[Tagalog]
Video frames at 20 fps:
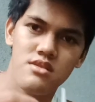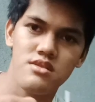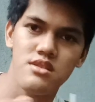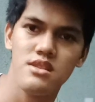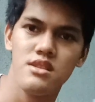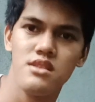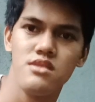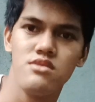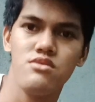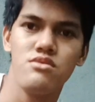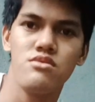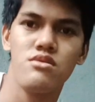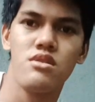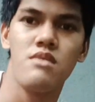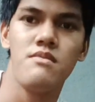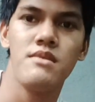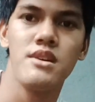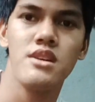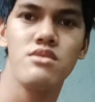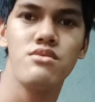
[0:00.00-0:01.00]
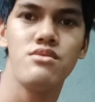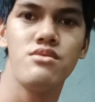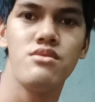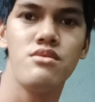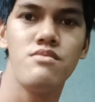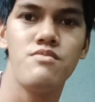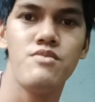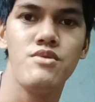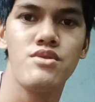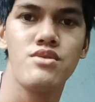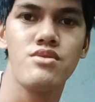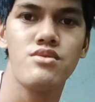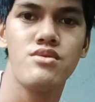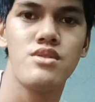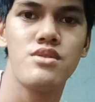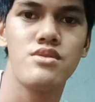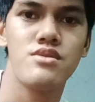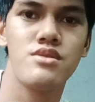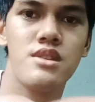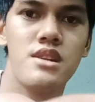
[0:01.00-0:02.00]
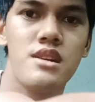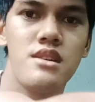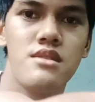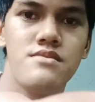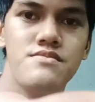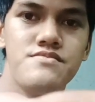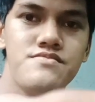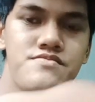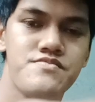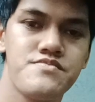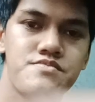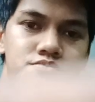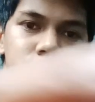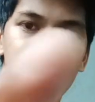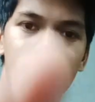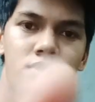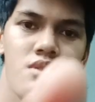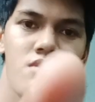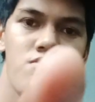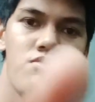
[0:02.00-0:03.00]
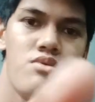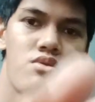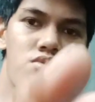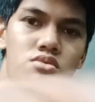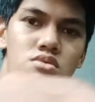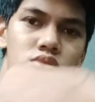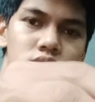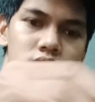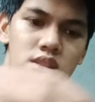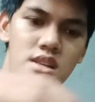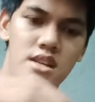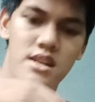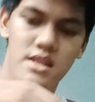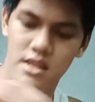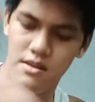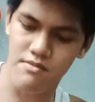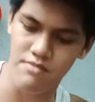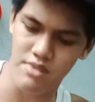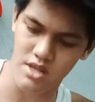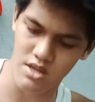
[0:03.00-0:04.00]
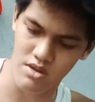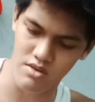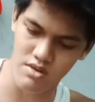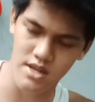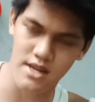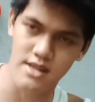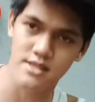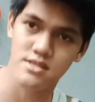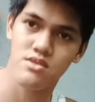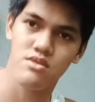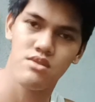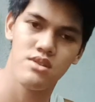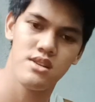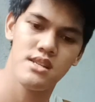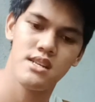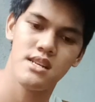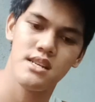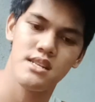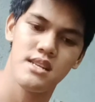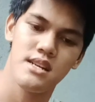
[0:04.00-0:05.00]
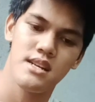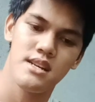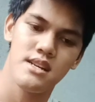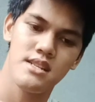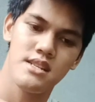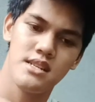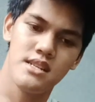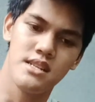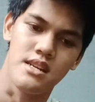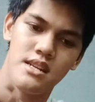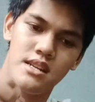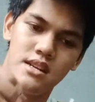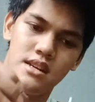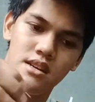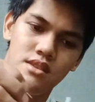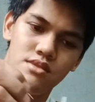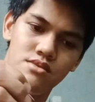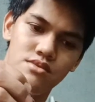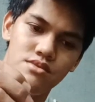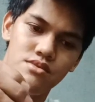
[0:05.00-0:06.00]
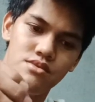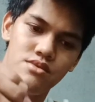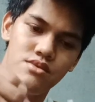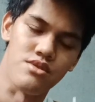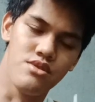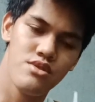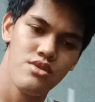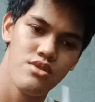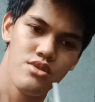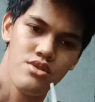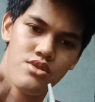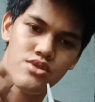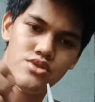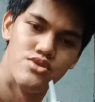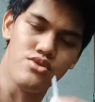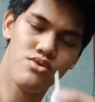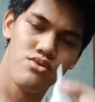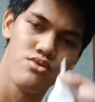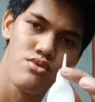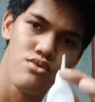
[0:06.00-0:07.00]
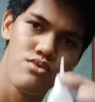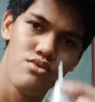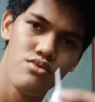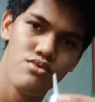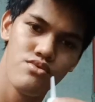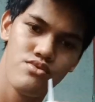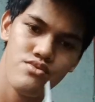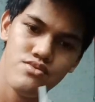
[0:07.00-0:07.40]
Tingnan nyo yung kamay ko, oh, puro ano na Puro na dikit ang pati yung legs ko, nadikitan kanina ng ano, Pinoy Blue.